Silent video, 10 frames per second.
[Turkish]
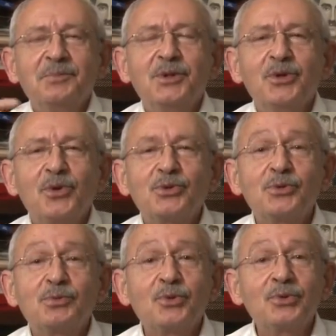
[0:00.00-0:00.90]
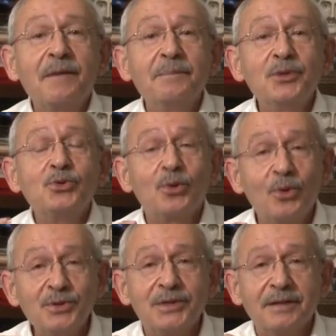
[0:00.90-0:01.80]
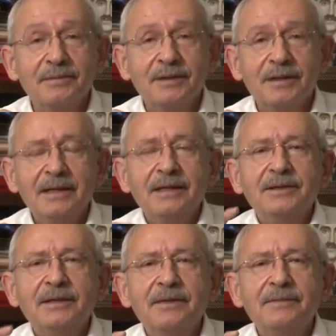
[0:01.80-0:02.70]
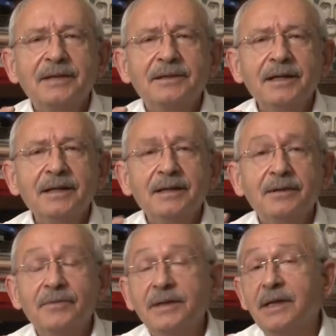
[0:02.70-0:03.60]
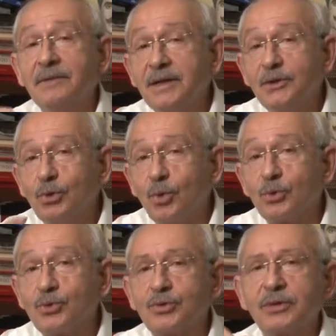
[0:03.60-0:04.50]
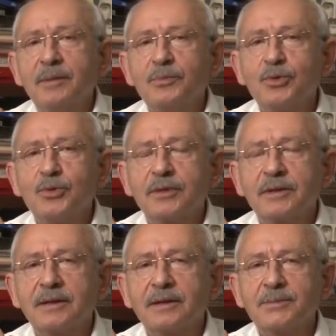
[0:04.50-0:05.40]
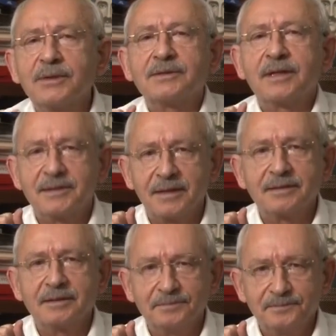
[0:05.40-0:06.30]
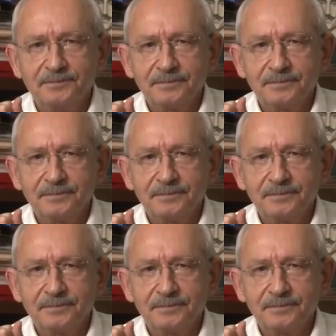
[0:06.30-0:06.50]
Biliyorsunuz bundan bir süre önce devlete ve devleti oluşturan bürokratlarımıza seslendim.